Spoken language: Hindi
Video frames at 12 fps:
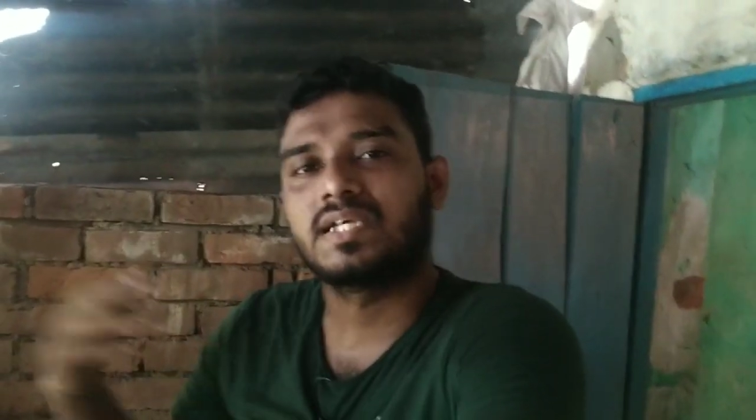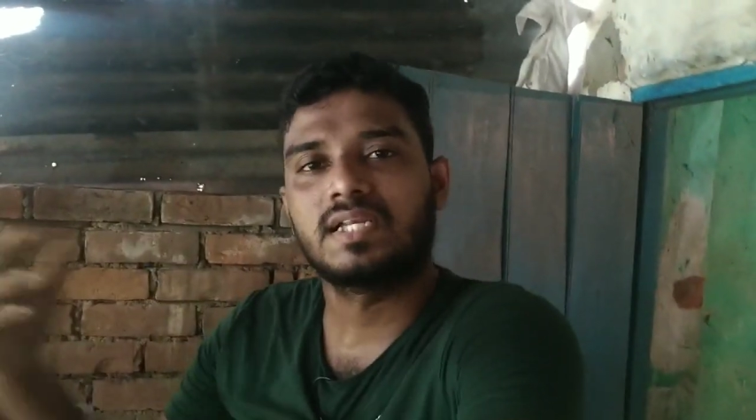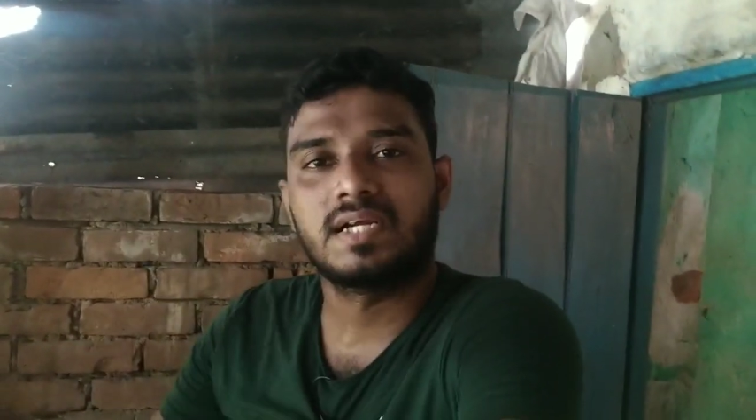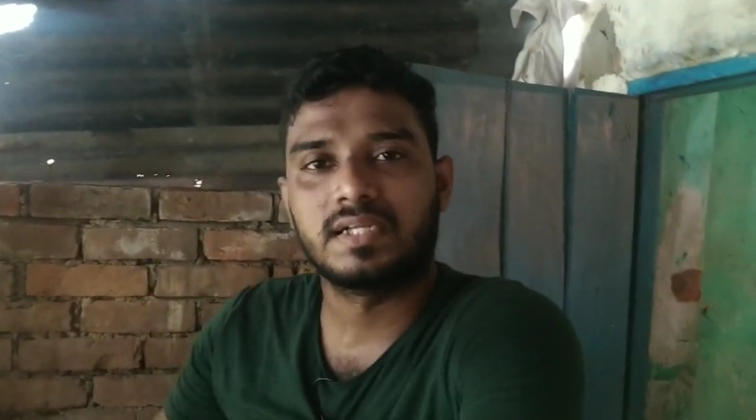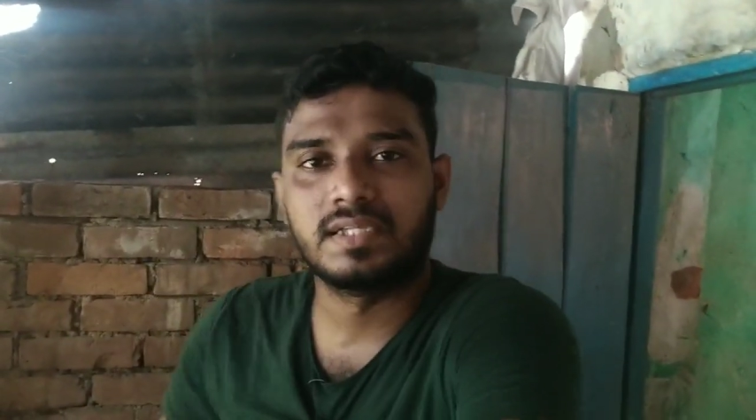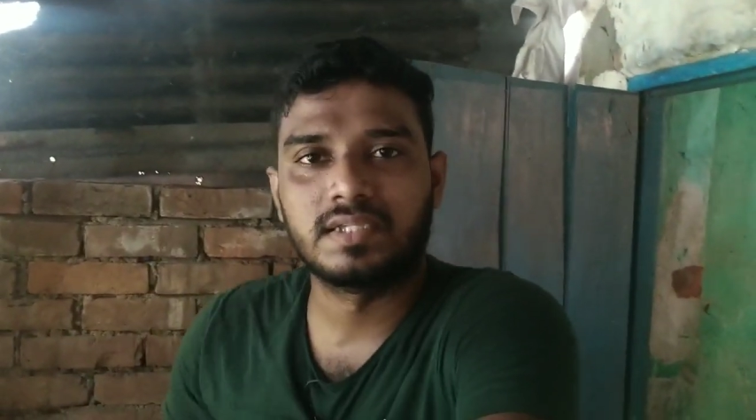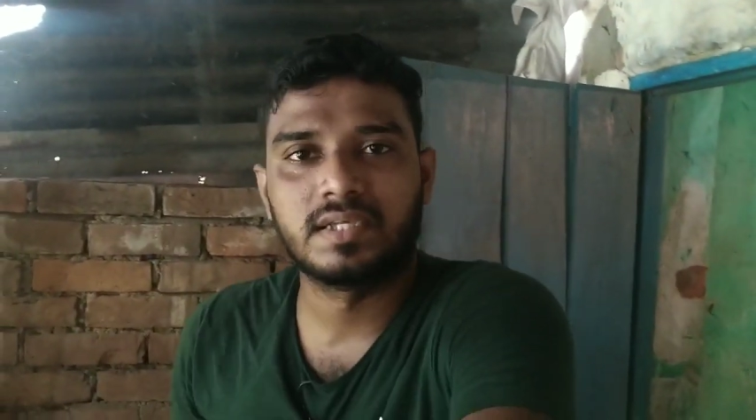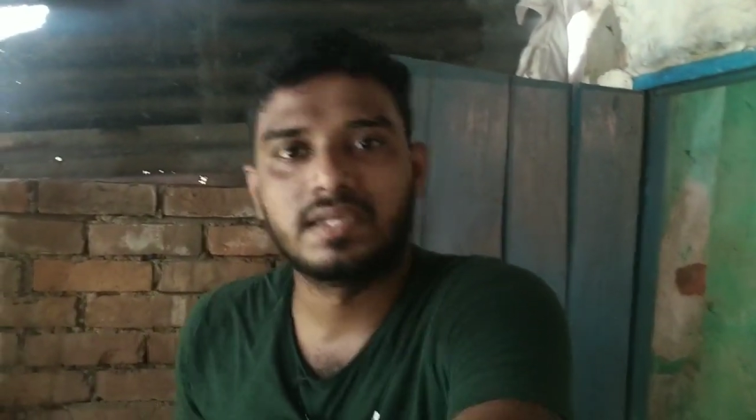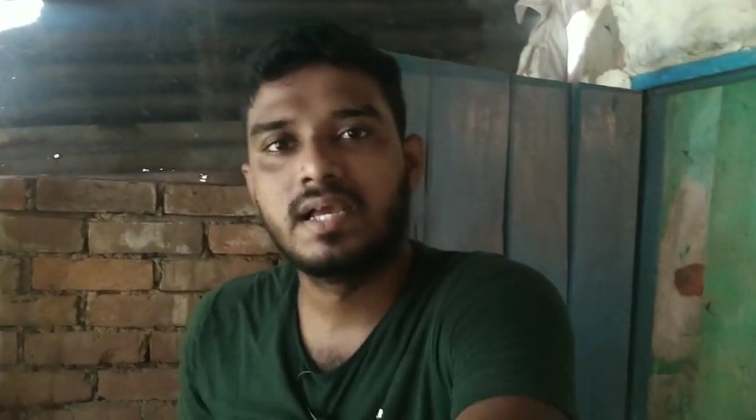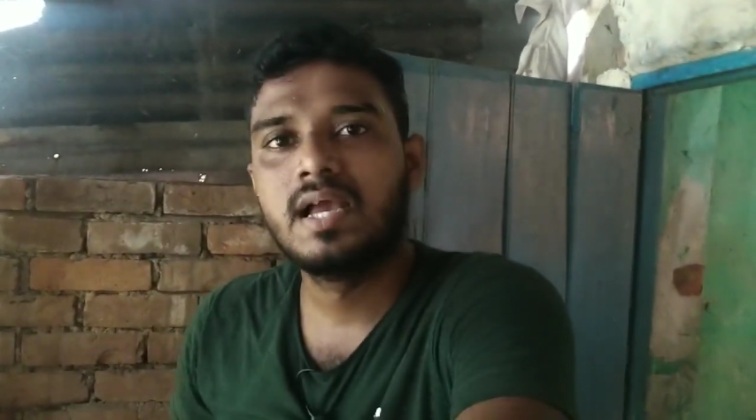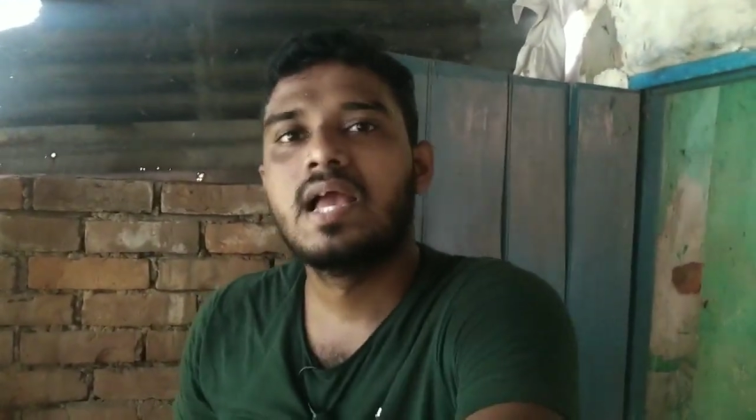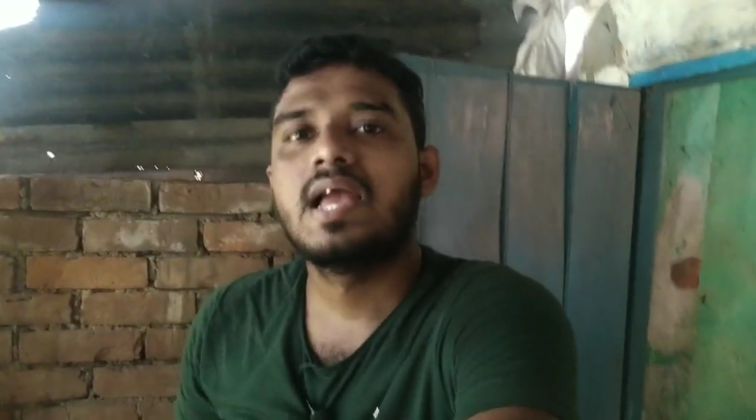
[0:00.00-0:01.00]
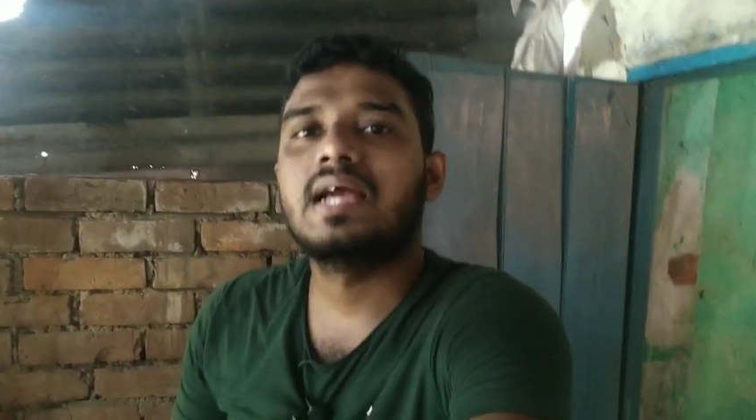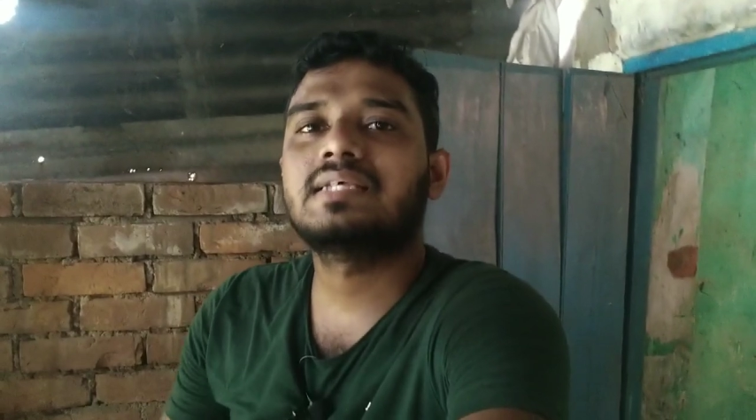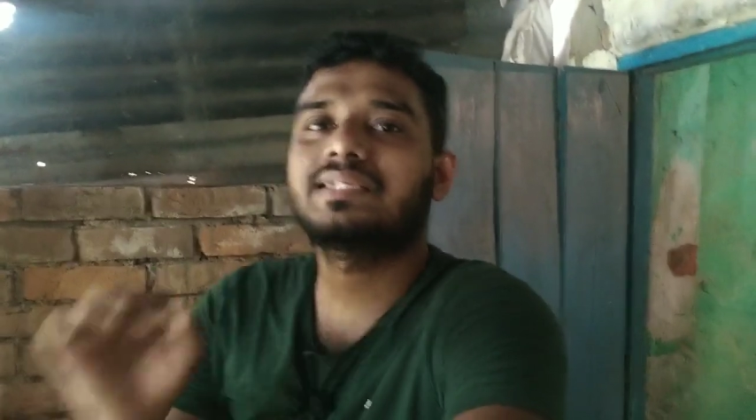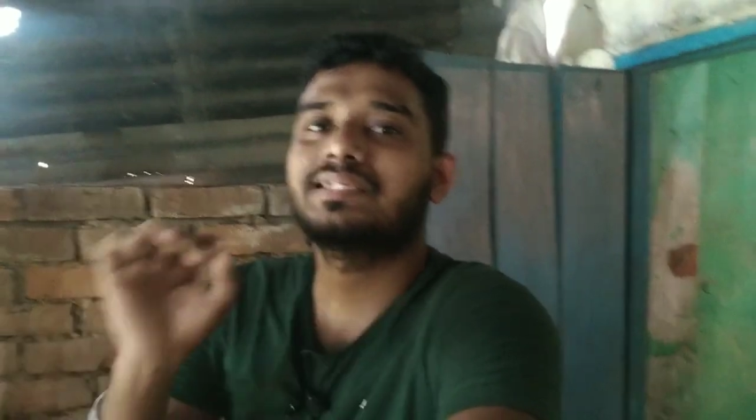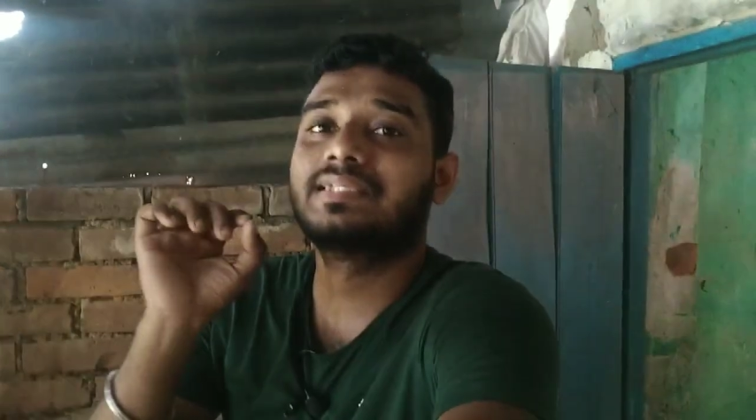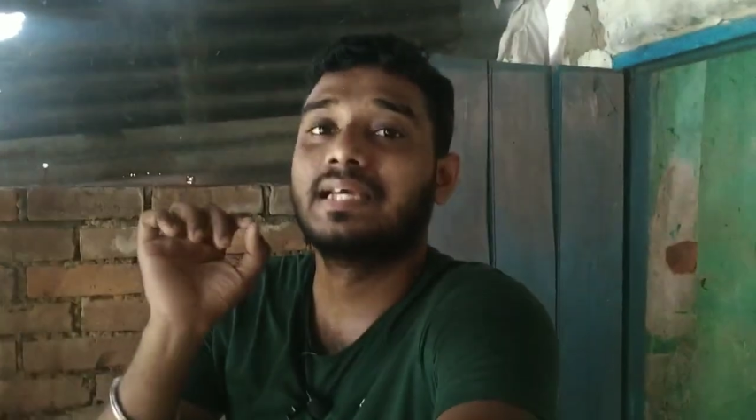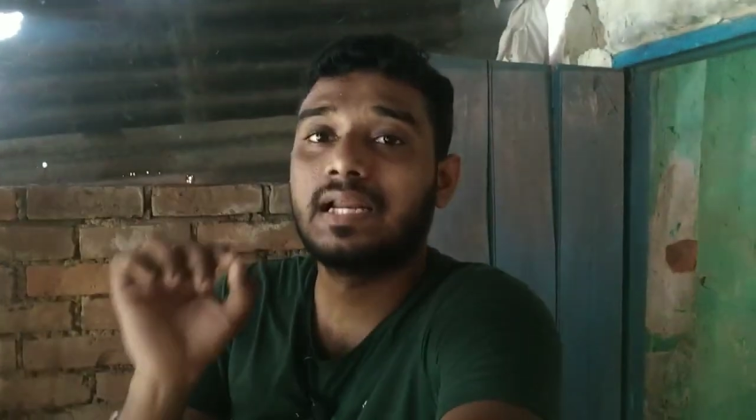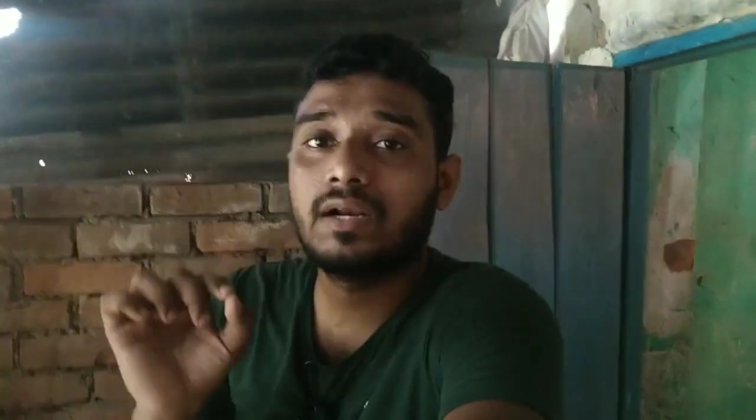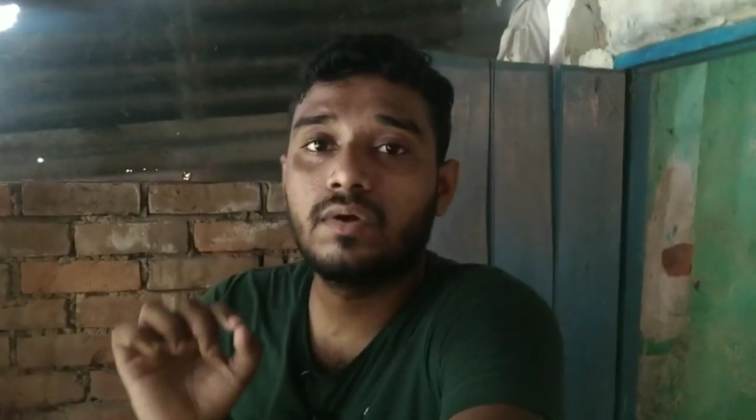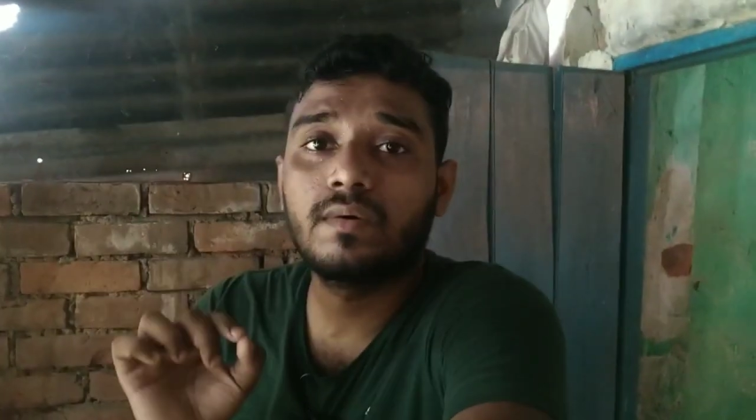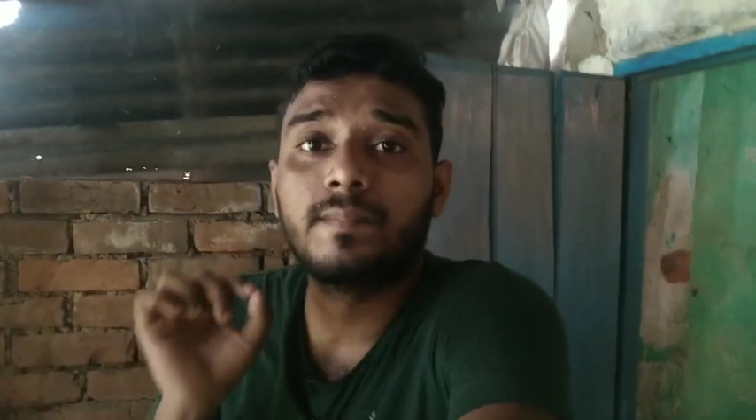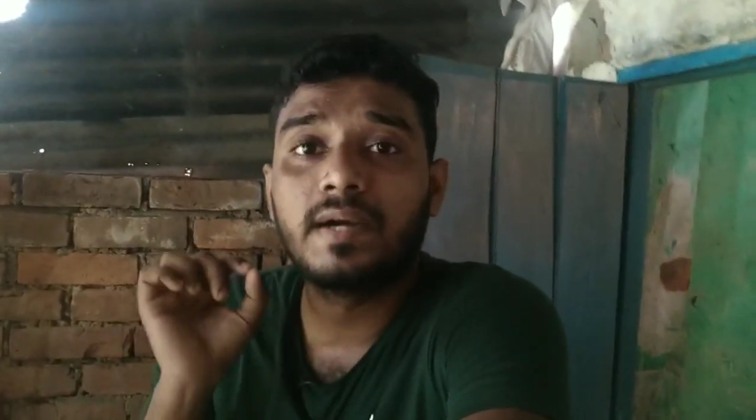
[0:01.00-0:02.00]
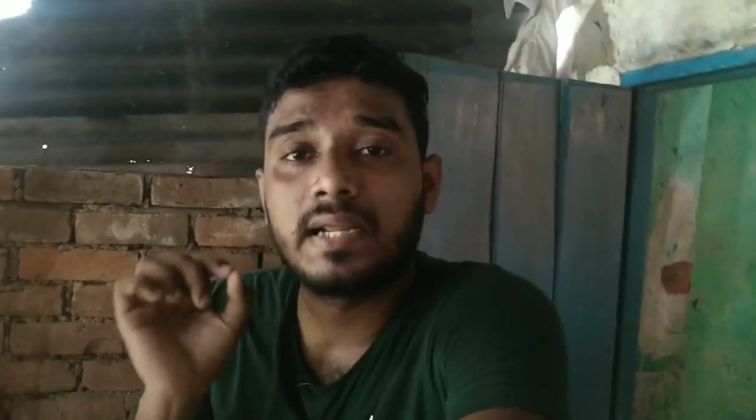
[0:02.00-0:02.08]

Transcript: सेल कर देते हैं ऐसा सेलर लोग